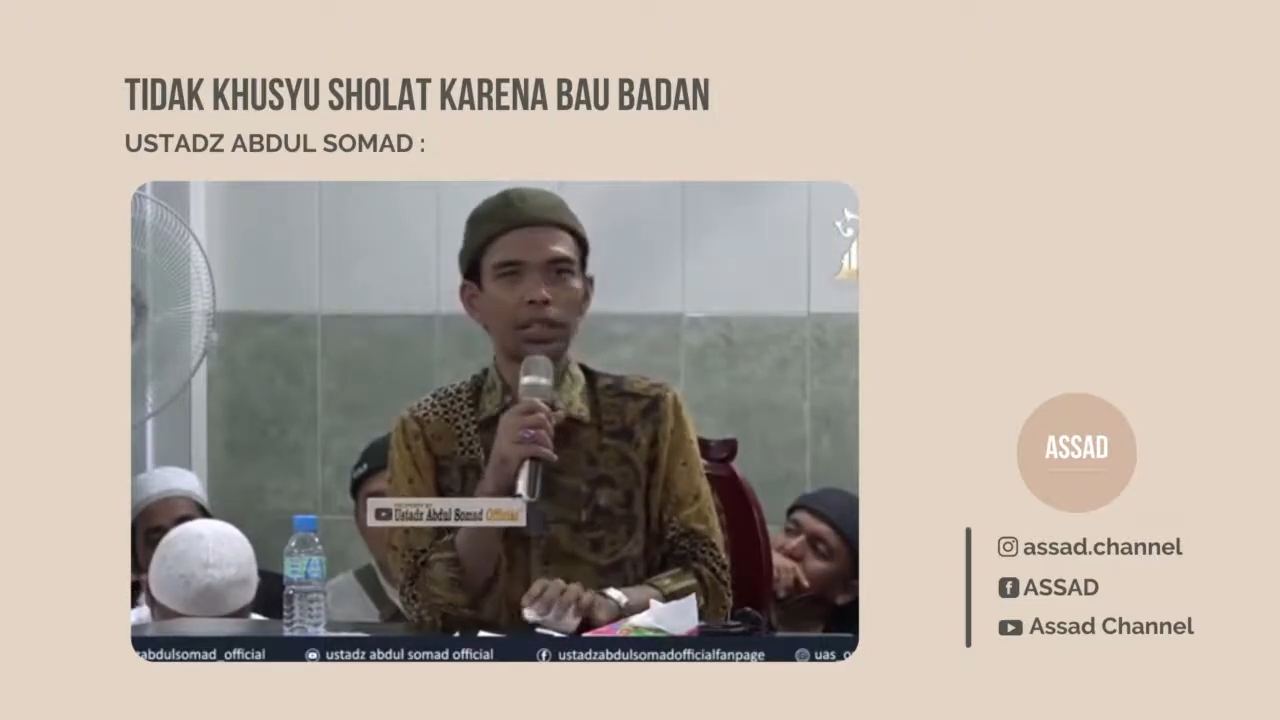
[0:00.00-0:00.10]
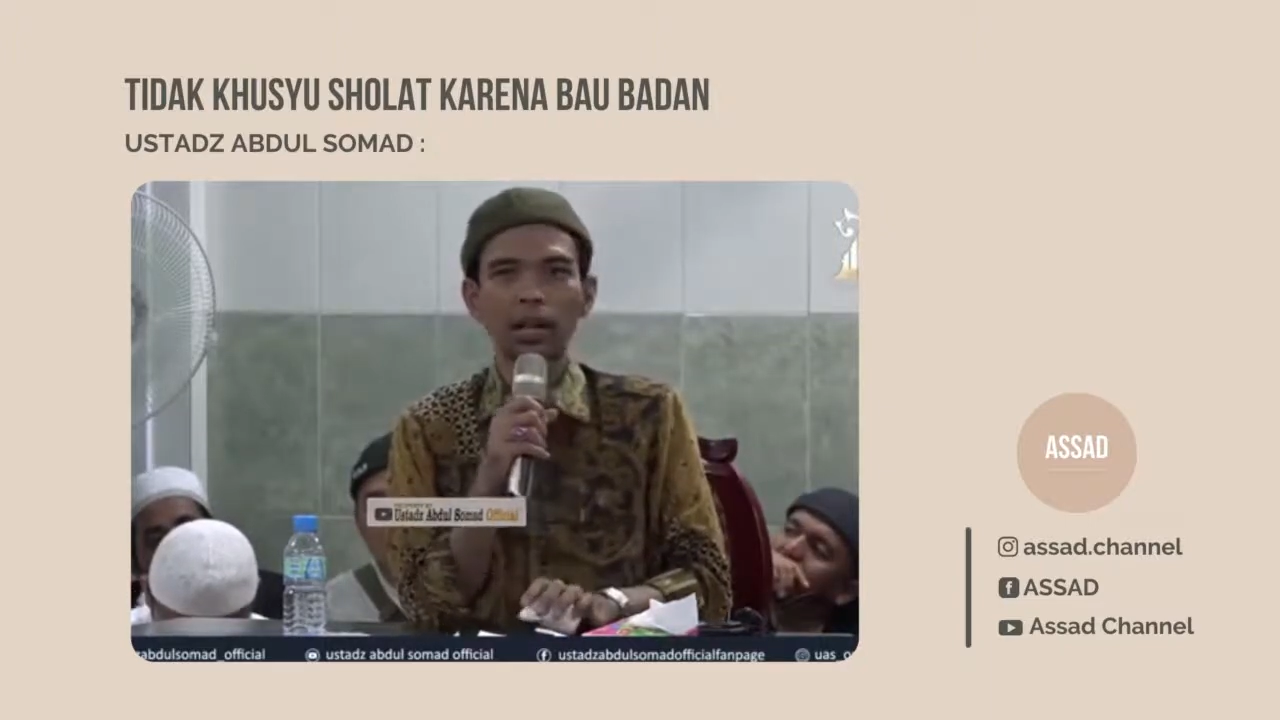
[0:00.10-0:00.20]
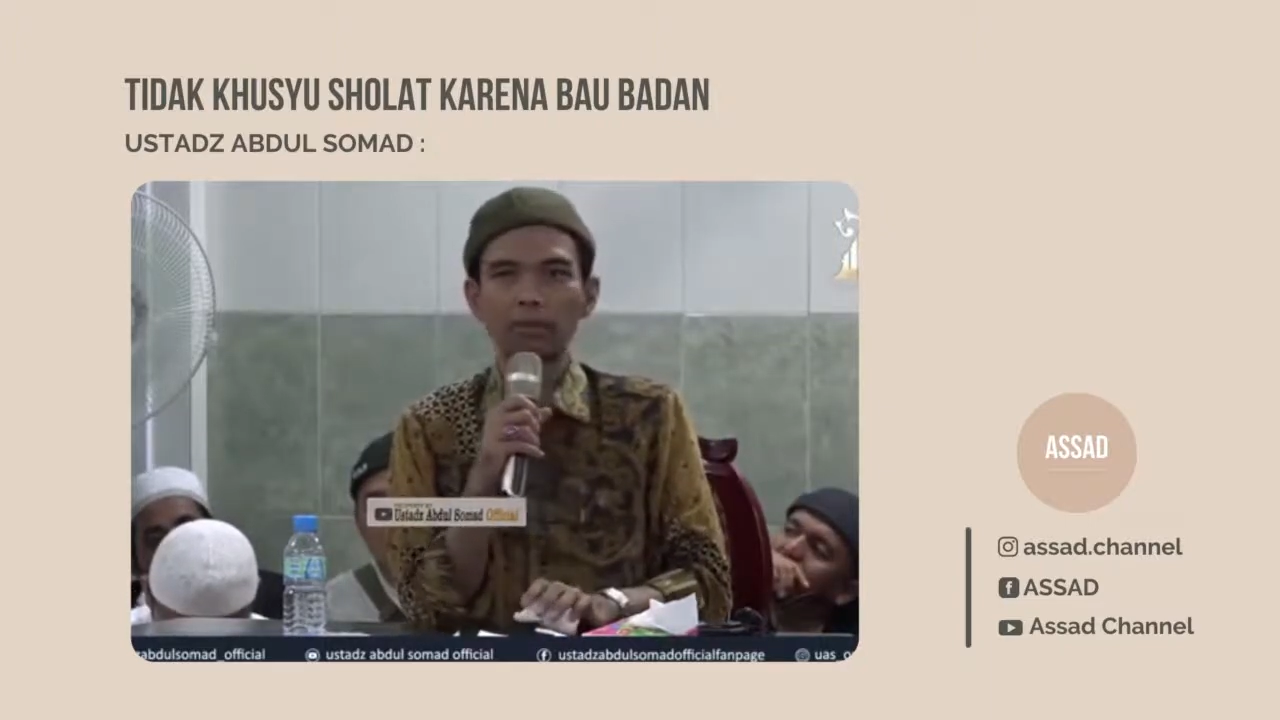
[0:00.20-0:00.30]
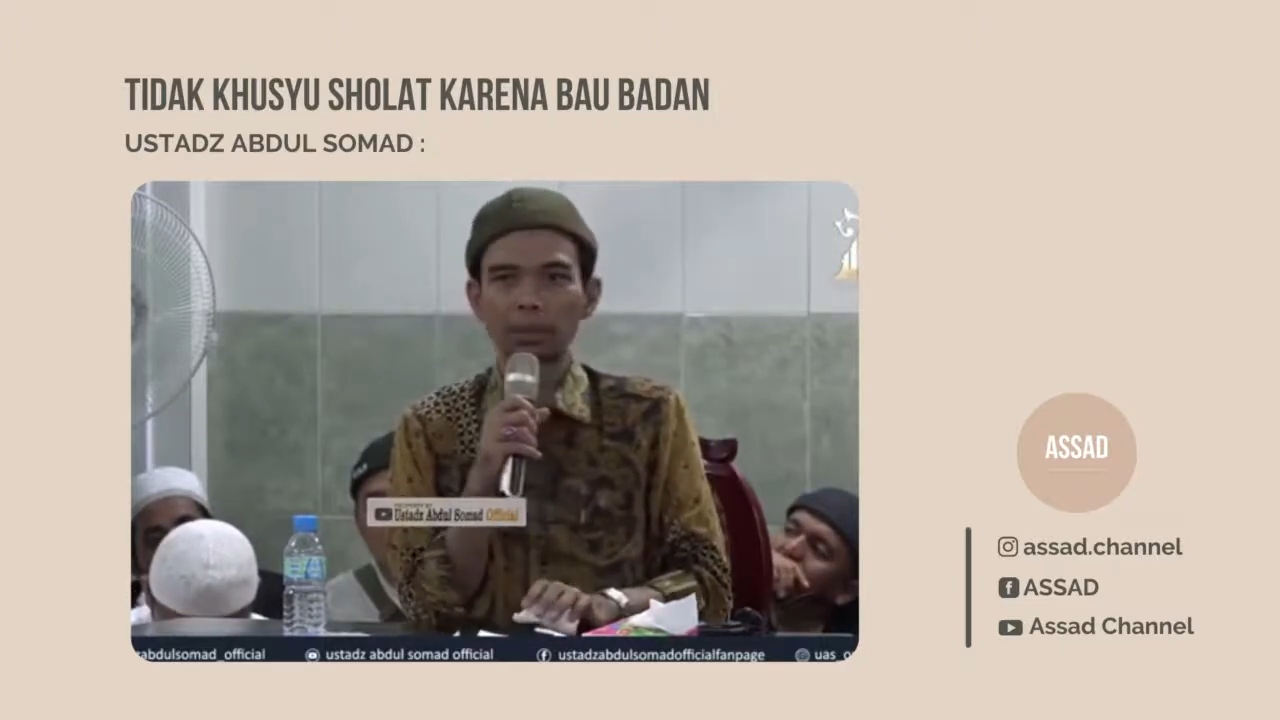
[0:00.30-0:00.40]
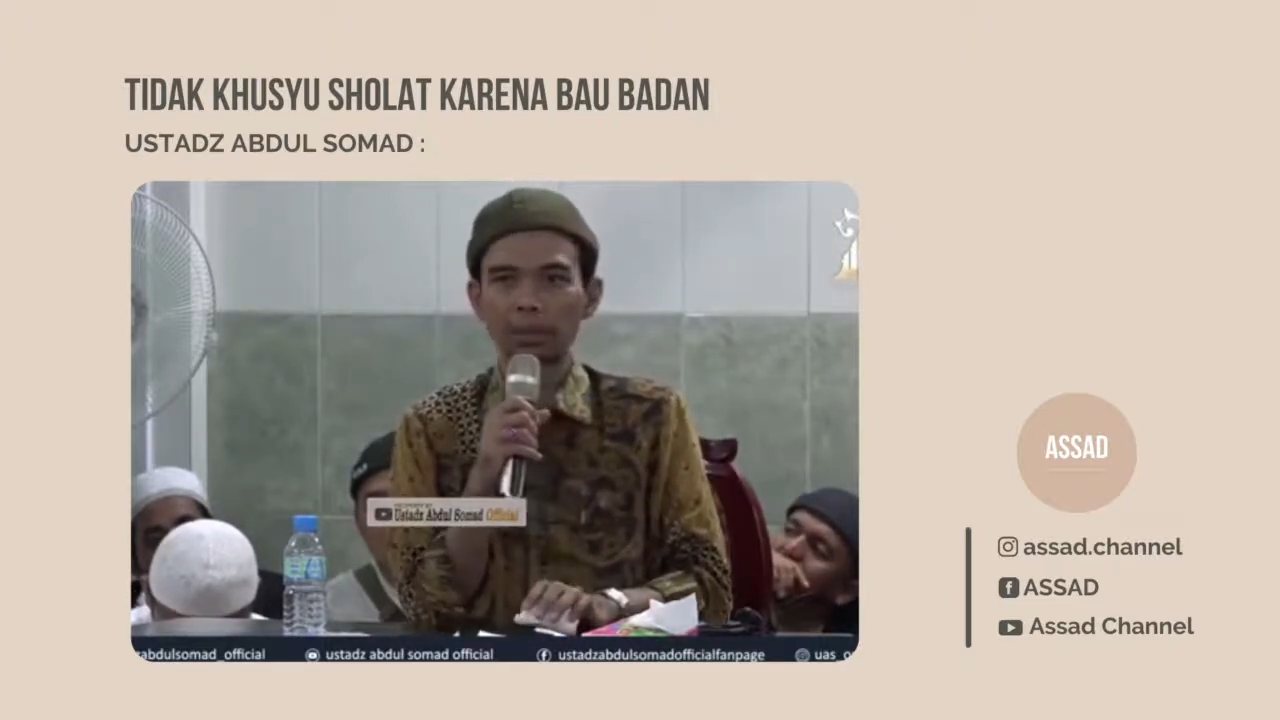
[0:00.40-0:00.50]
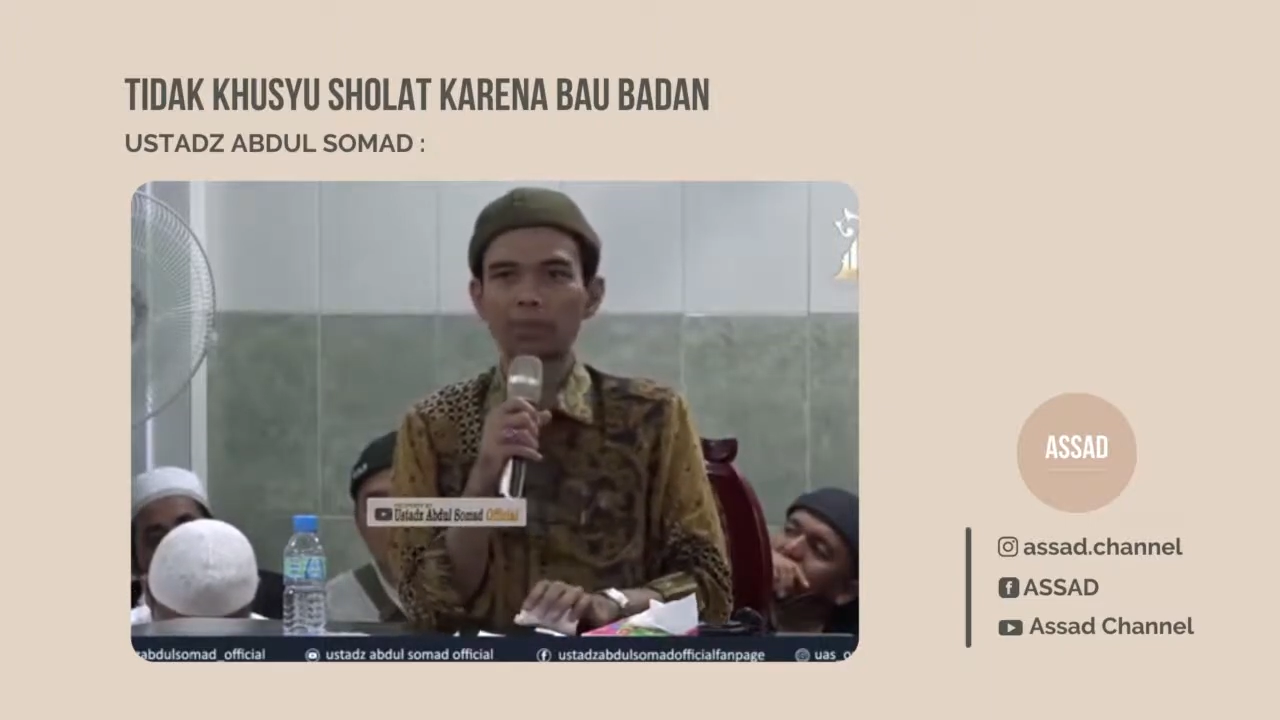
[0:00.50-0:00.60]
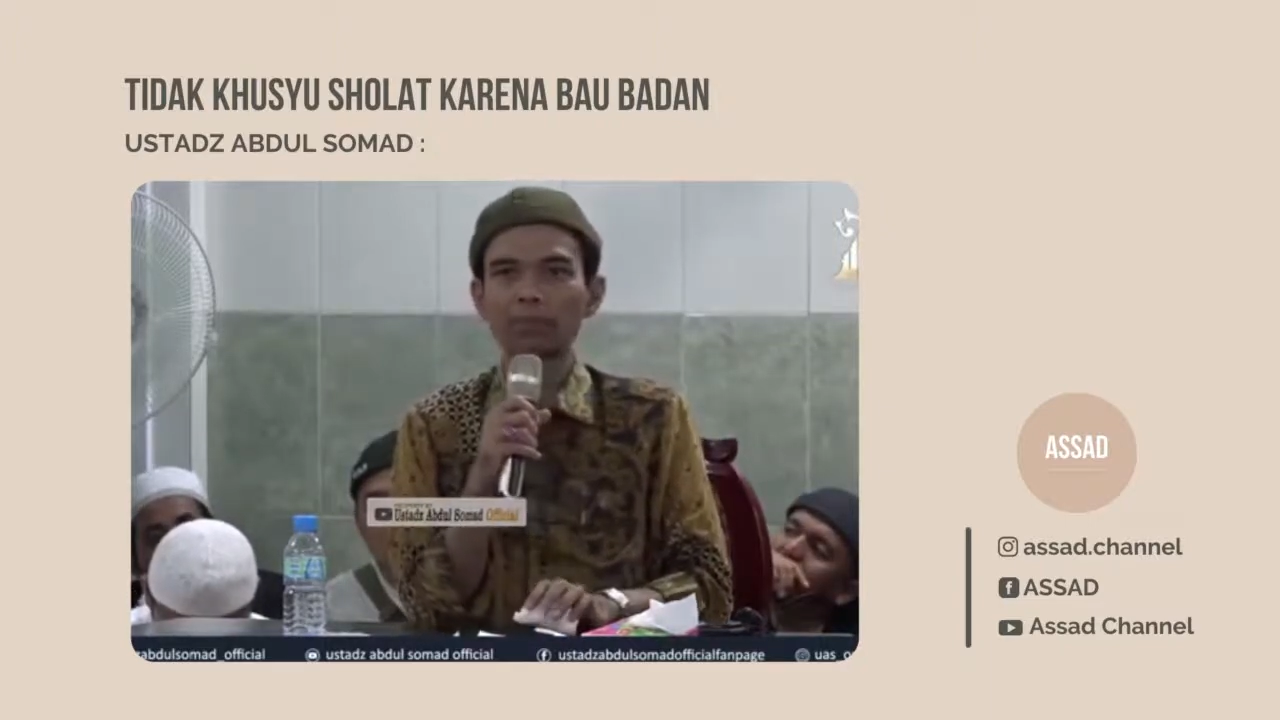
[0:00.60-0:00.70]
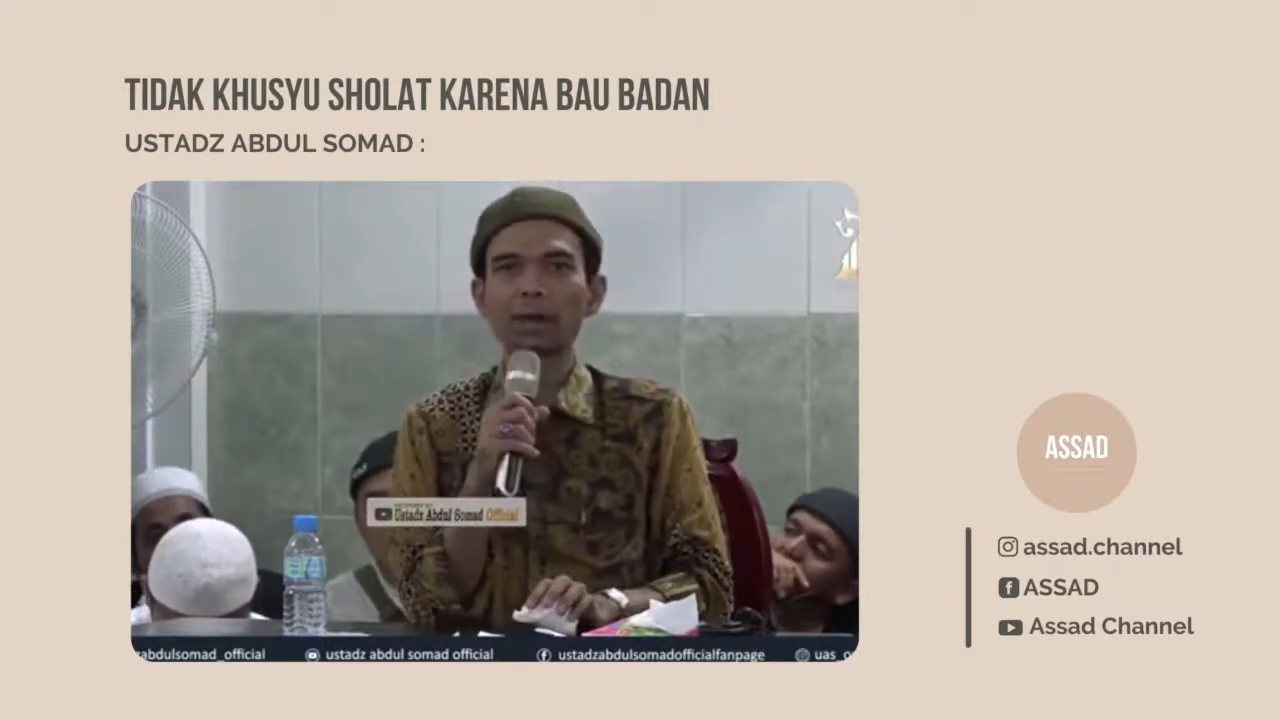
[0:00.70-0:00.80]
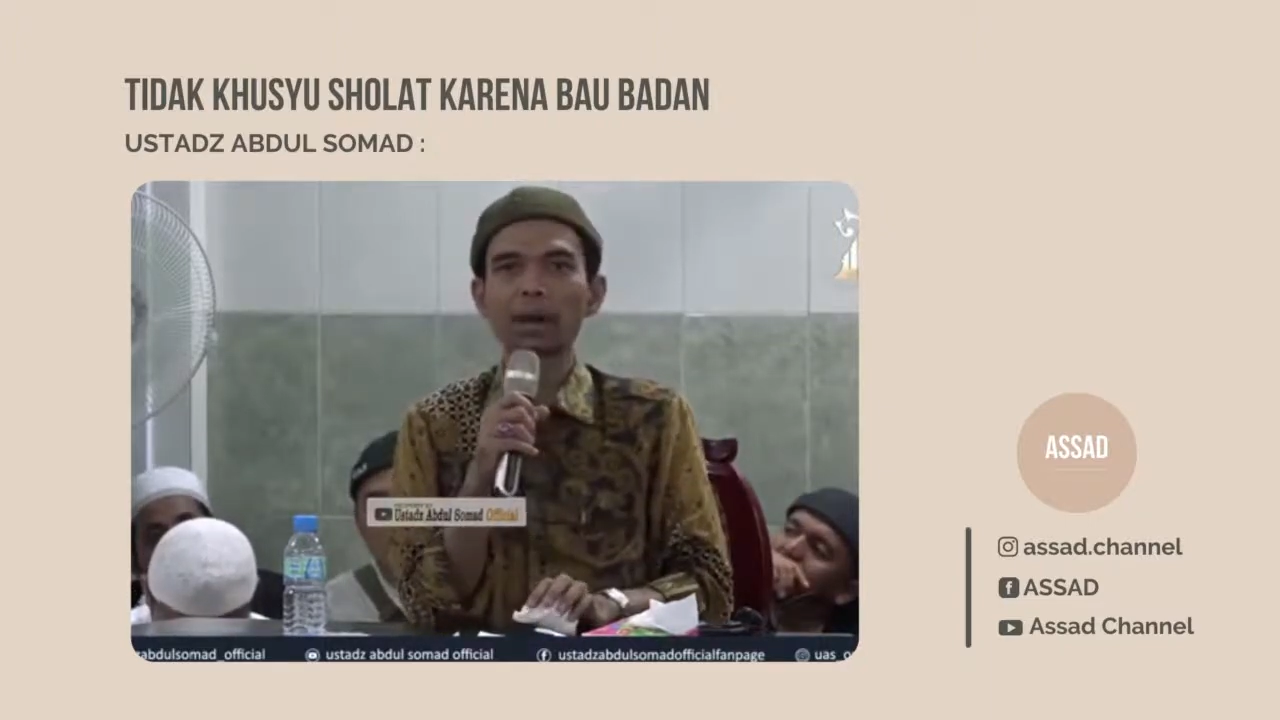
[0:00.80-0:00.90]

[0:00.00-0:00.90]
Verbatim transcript: kami habis